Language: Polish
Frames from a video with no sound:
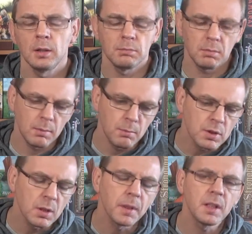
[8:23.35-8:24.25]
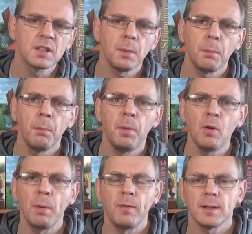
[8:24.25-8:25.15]
No, muszę powiedzieć, że
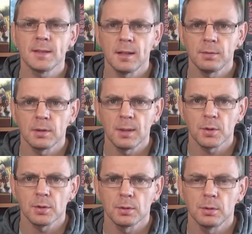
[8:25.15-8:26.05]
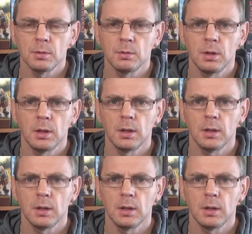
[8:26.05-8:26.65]
był pewien zawód na początku,